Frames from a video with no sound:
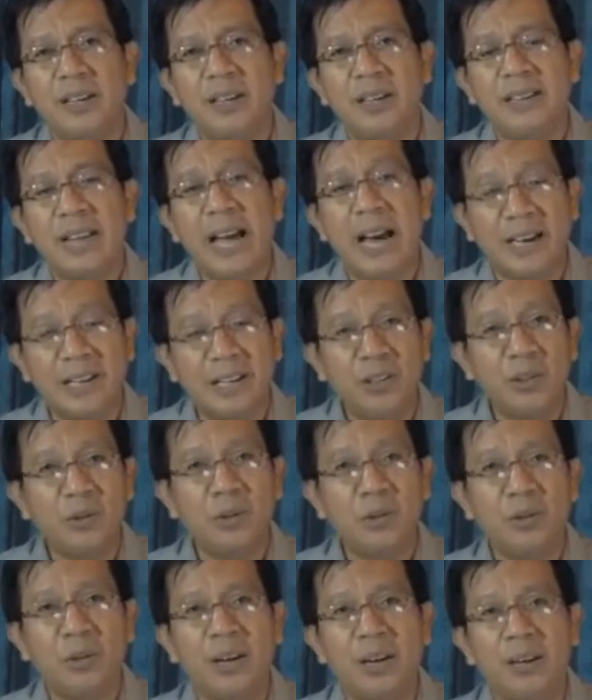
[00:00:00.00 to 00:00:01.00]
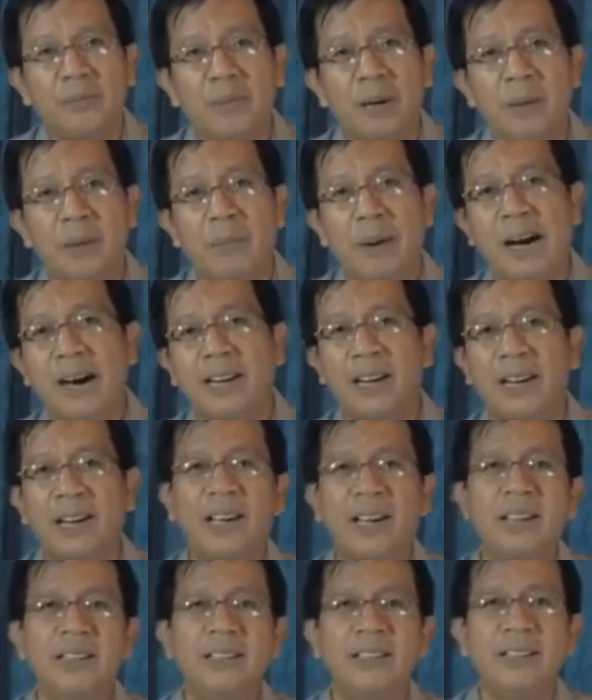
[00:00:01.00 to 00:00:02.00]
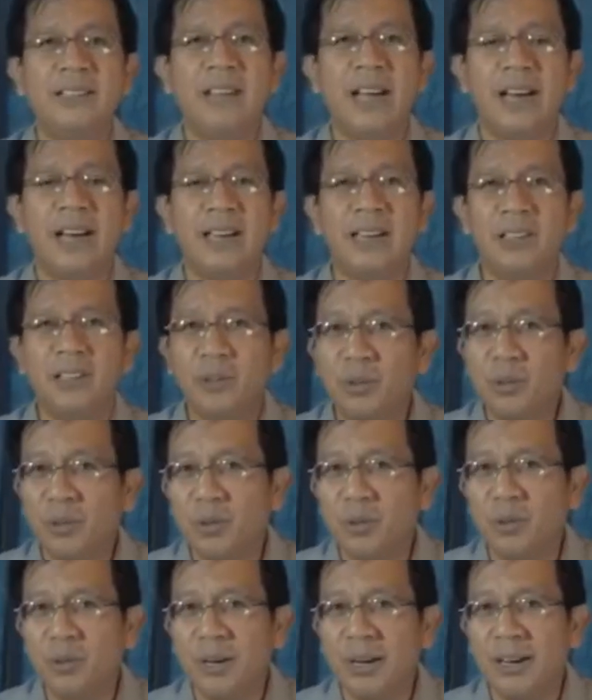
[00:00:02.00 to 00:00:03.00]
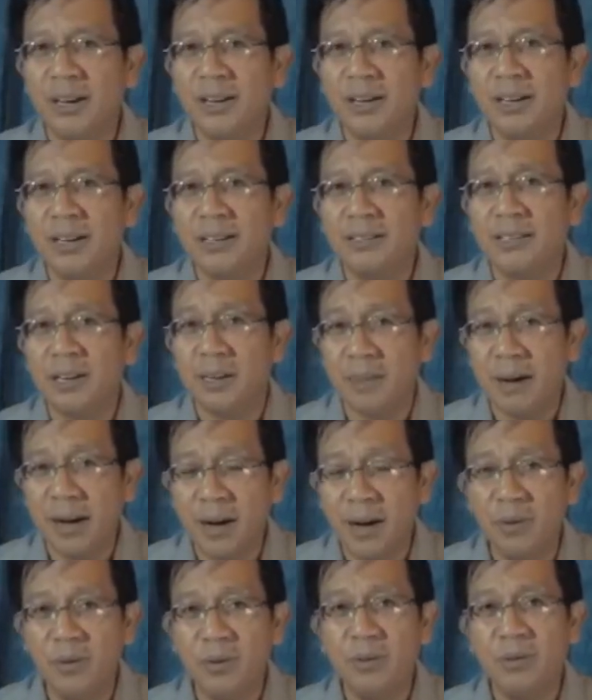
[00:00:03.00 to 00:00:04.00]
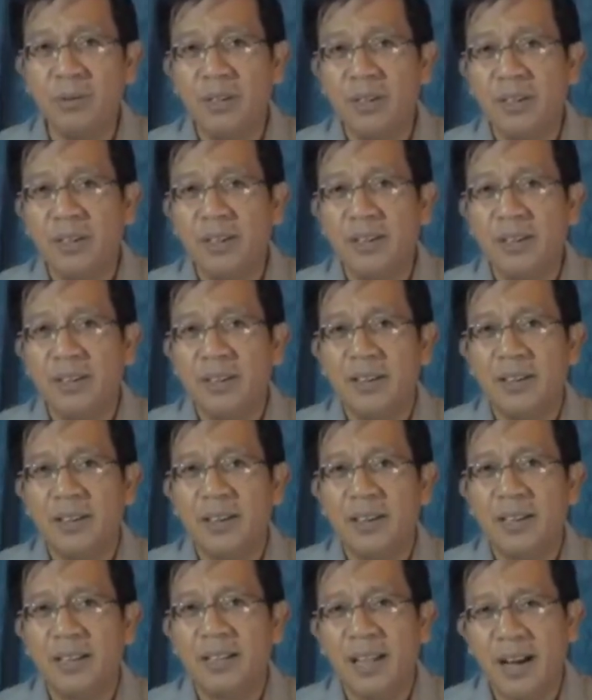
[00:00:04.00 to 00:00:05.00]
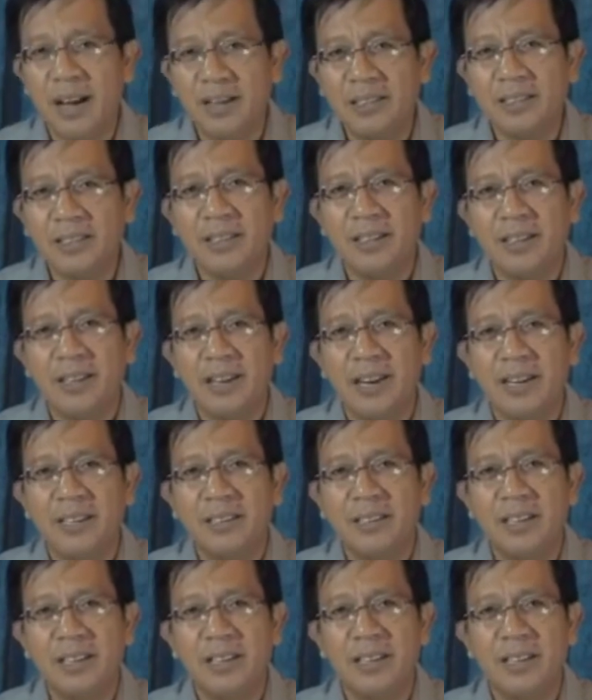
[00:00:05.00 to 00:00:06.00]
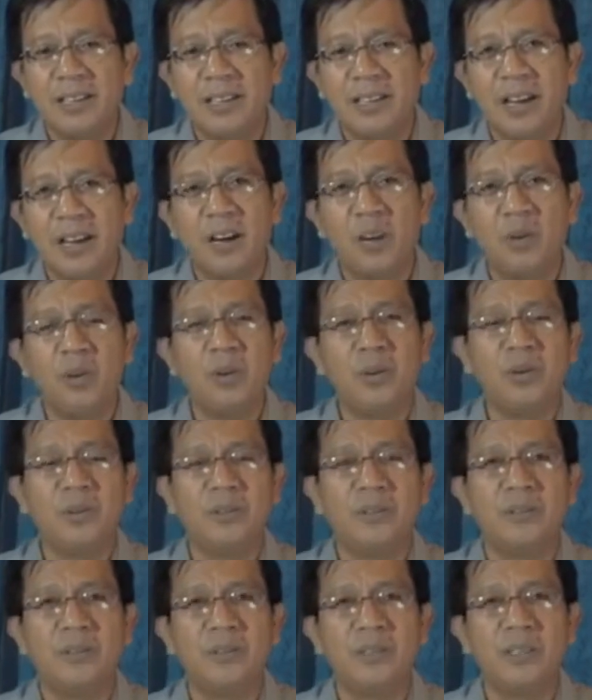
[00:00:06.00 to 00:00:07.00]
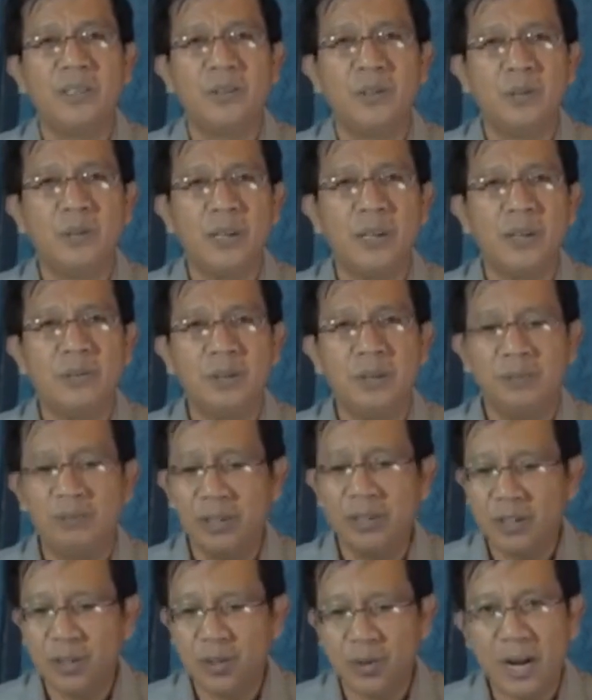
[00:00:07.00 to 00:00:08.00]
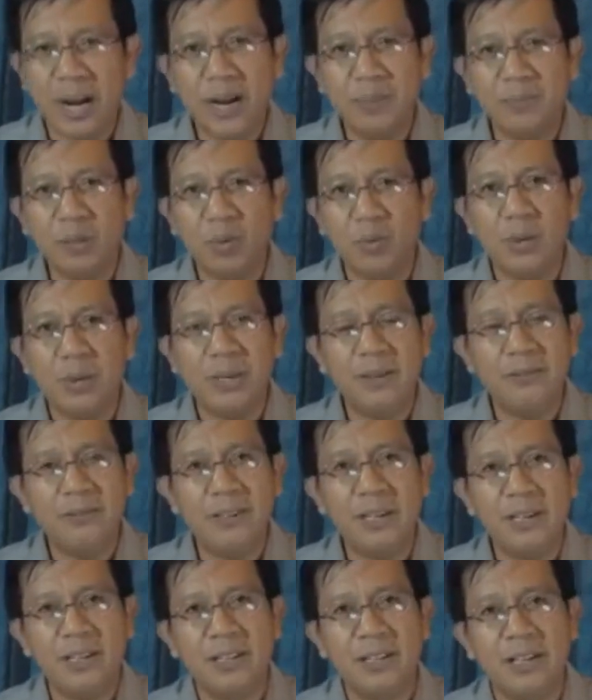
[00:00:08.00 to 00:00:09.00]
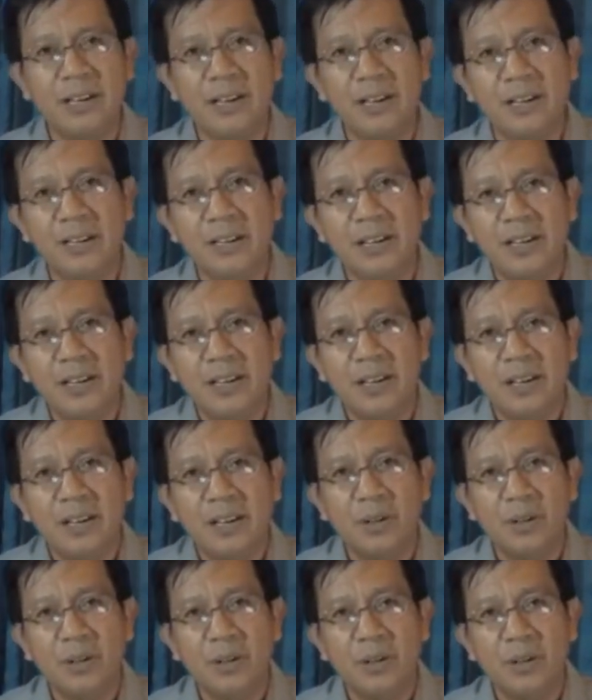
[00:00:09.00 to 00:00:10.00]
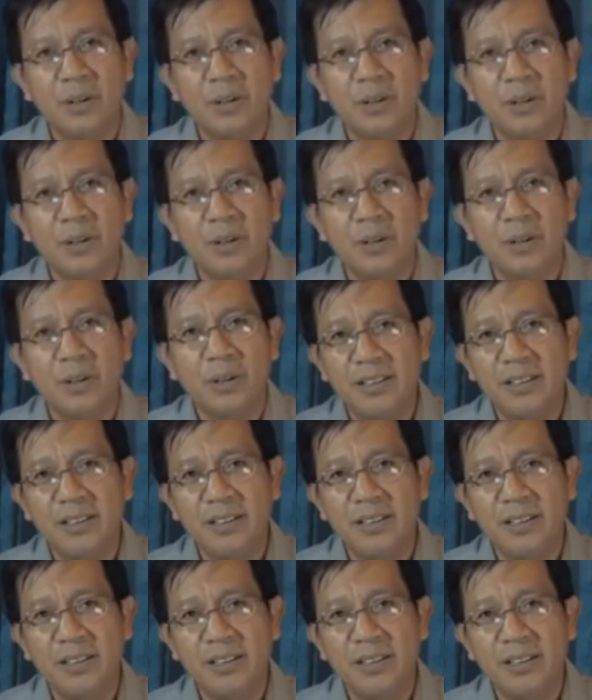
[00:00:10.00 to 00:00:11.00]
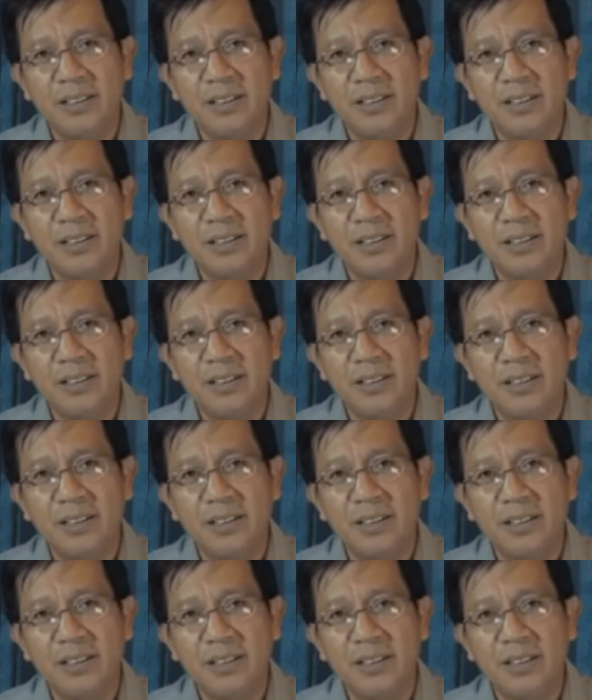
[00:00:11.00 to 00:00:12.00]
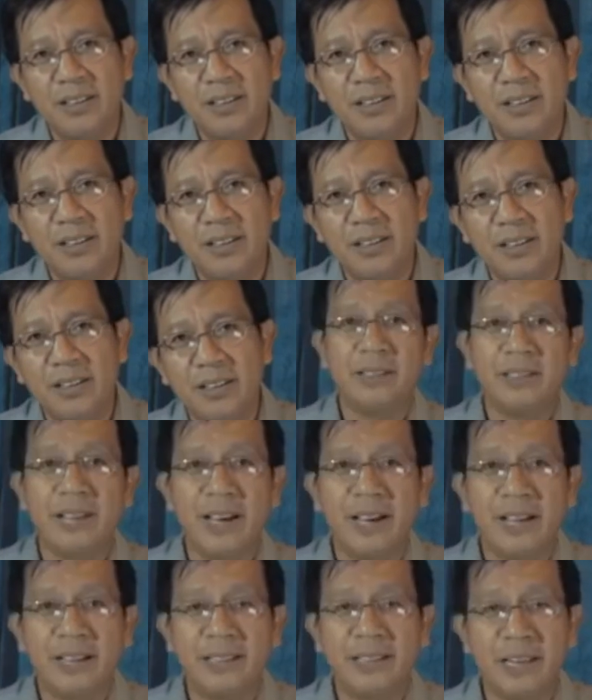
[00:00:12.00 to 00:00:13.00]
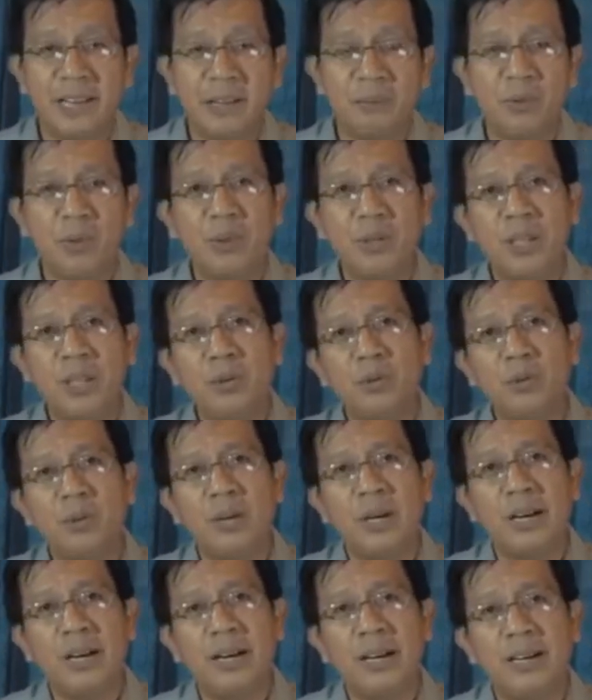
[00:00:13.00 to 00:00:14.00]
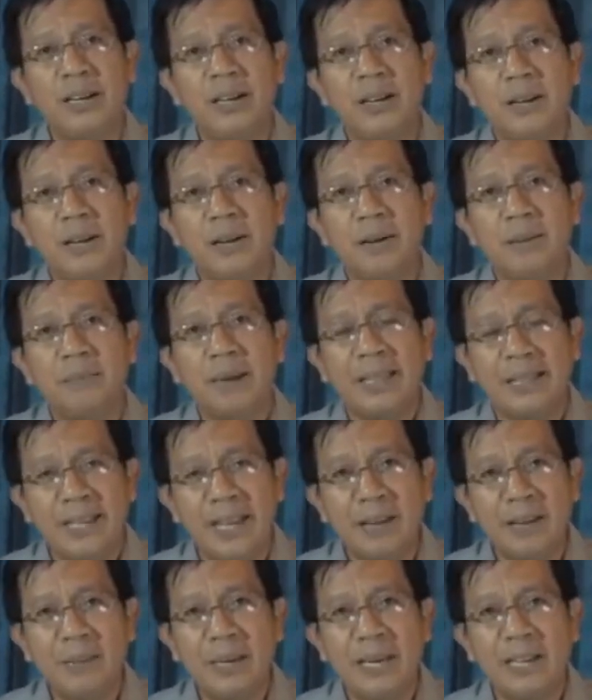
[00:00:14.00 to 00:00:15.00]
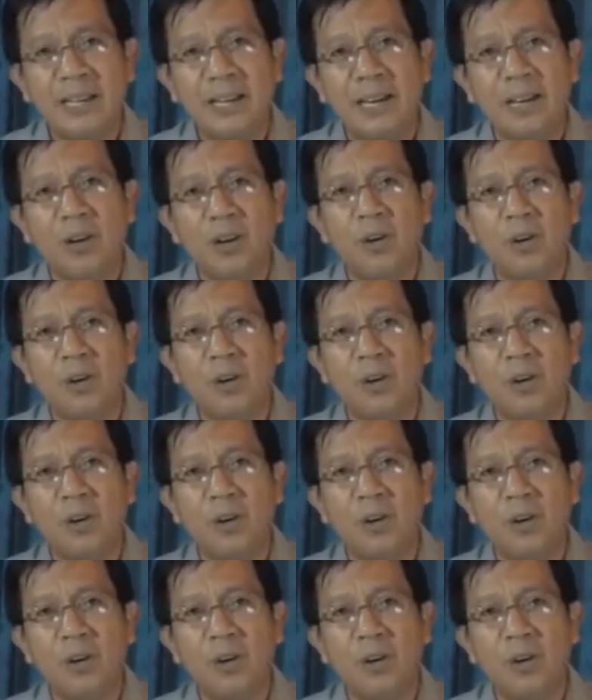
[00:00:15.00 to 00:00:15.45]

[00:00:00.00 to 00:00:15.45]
Nahinto ang mga paaralan, nahinto ang uh, trabaho, at lahat ay talagang nakulong. No? We, we feel trapped, we feel uh, confined, at uh, wala po tayong magawa dala po nitong uh, pandemic ng